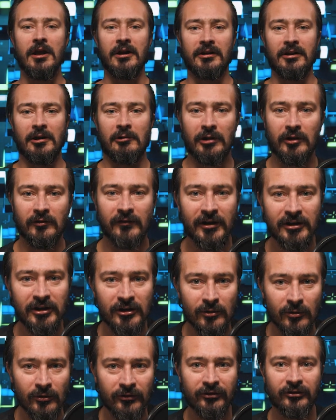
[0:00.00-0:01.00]
Naładowanie
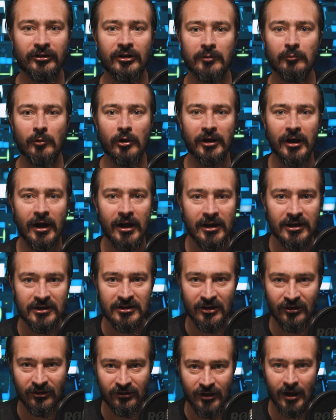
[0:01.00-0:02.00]
News, czyli moja
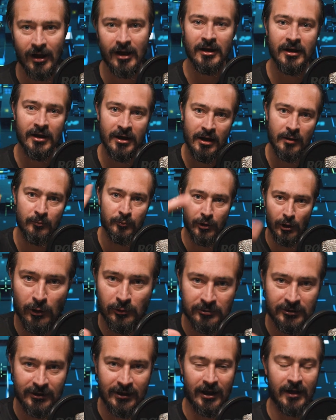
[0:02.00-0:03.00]
elektryczna
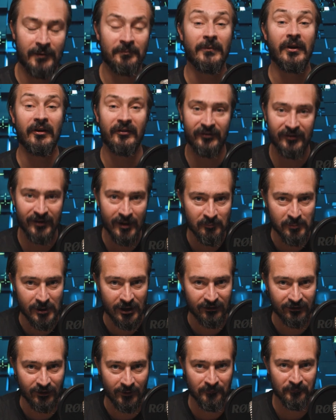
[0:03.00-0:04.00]
piątka.
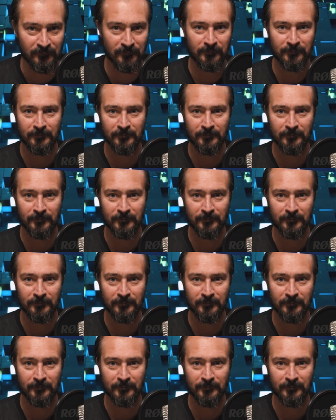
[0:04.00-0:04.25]
Zapraszam.